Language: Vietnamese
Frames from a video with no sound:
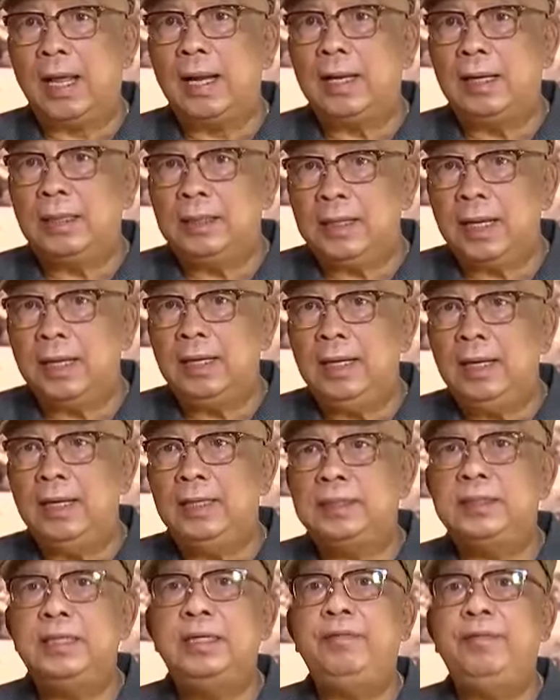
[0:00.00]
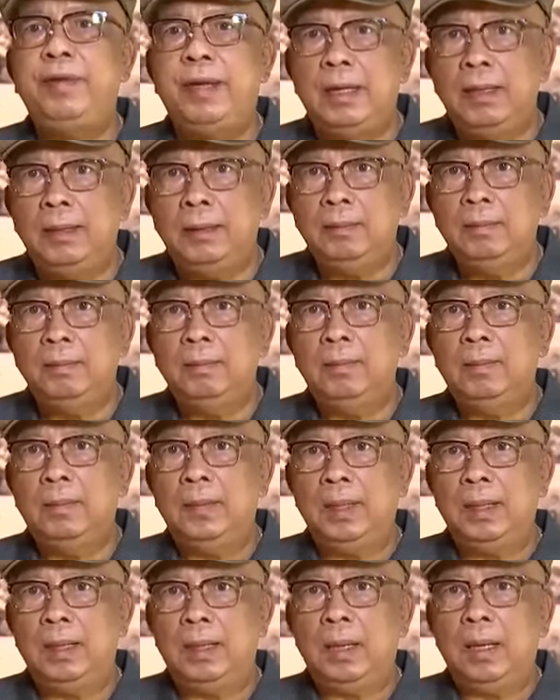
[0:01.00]
cái thanh niên sinh viên
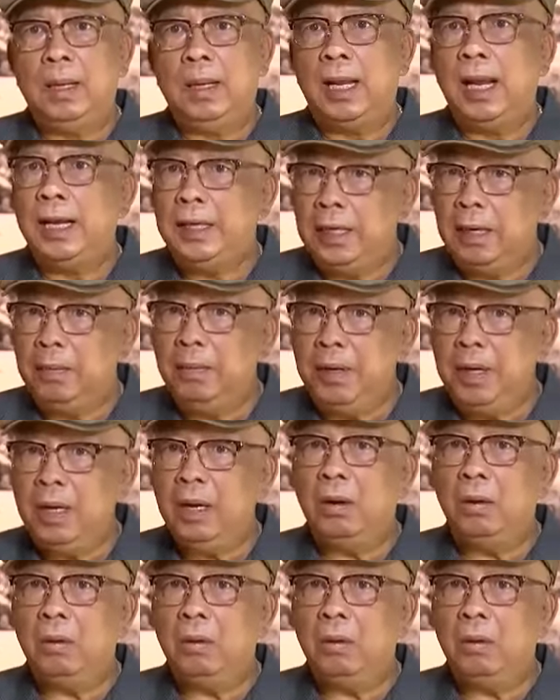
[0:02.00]
hãy nhớ một điều